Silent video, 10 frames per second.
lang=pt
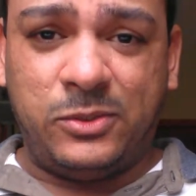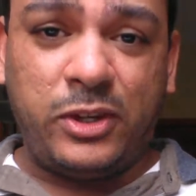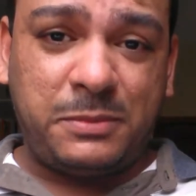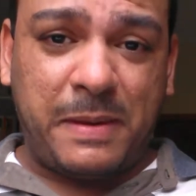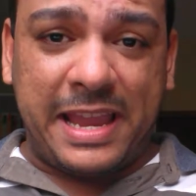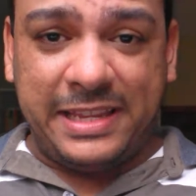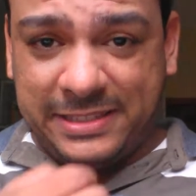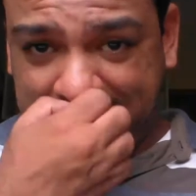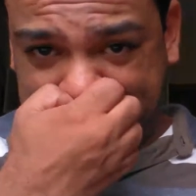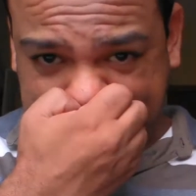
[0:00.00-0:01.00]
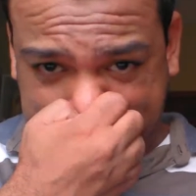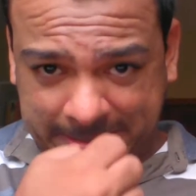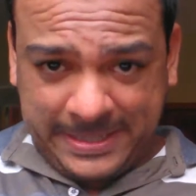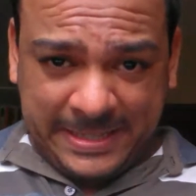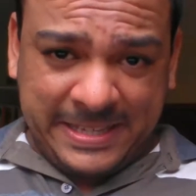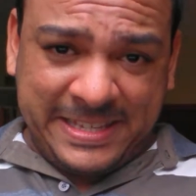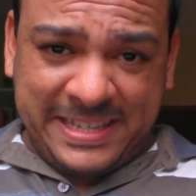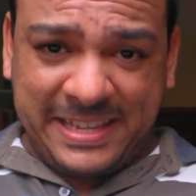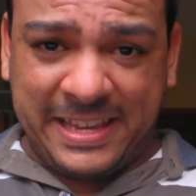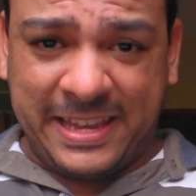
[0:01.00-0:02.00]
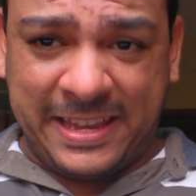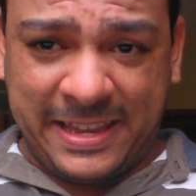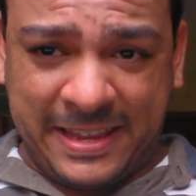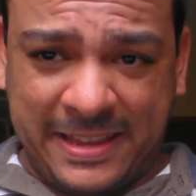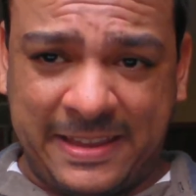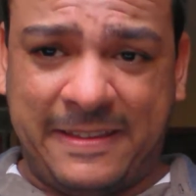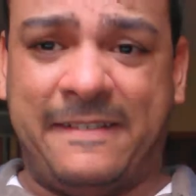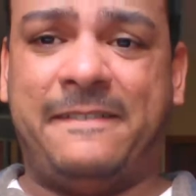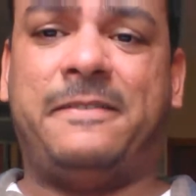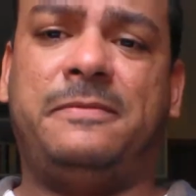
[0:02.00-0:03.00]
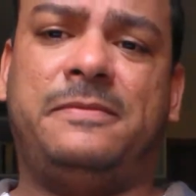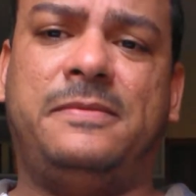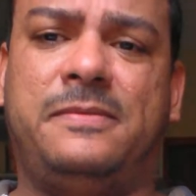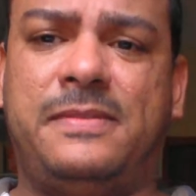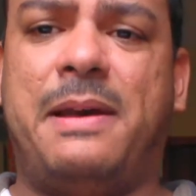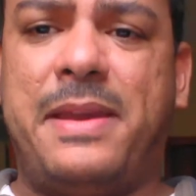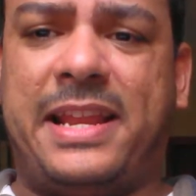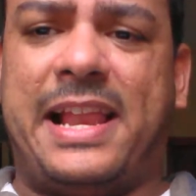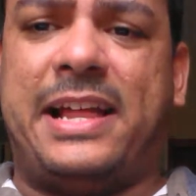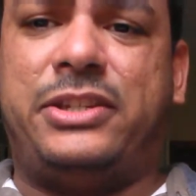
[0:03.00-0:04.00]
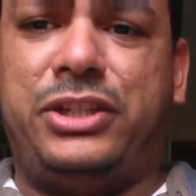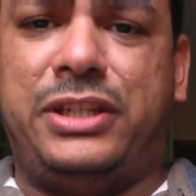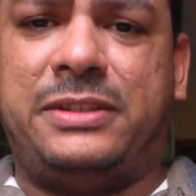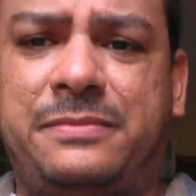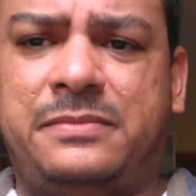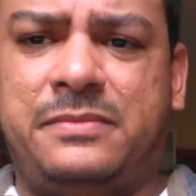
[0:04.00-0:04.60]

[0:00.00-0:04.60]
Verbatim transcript: dois países é, da América Latina.